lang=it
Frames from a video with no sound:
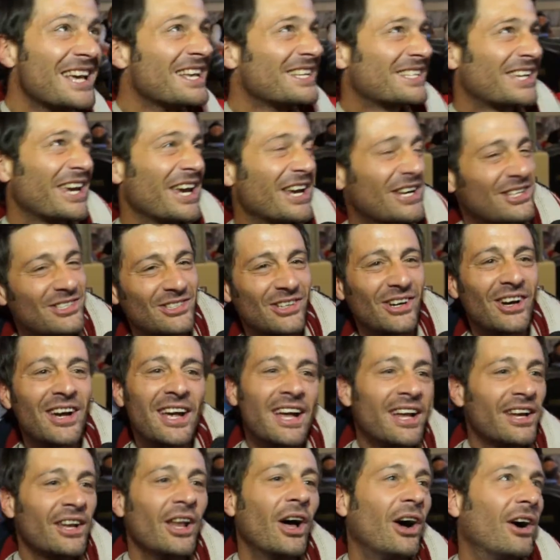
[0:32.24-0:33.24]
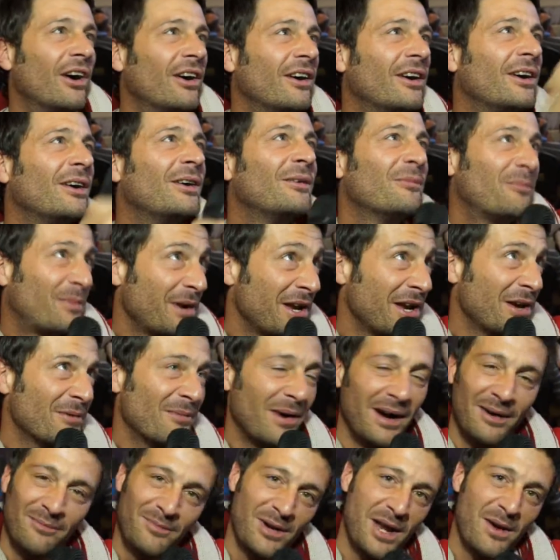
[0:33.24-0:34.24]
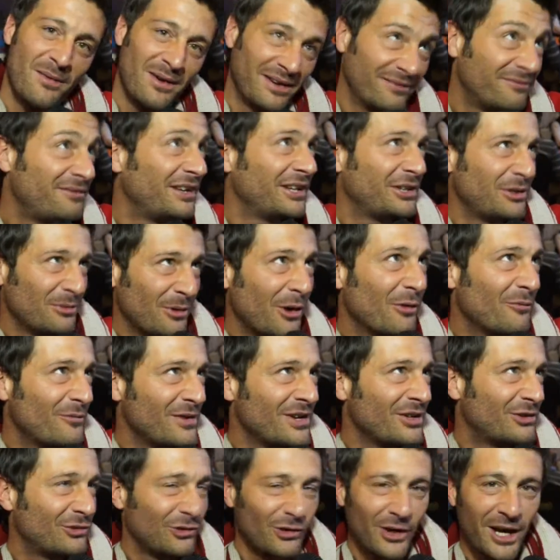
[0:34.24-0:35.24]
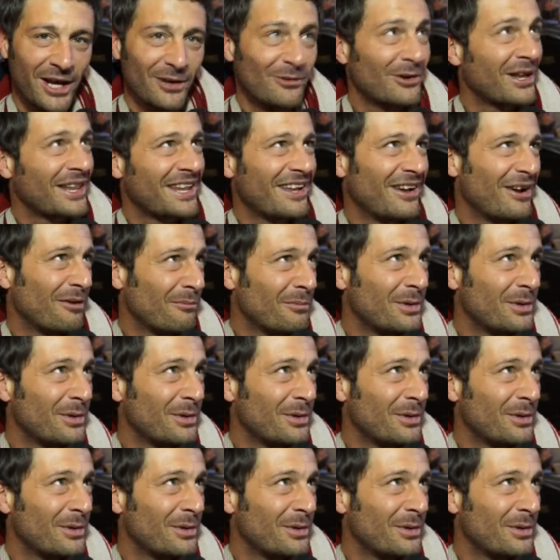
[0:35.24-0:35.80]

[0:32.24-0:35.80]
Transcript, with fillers: scherzo. Prima? Prima, prima, infatti poi ho visto che non andava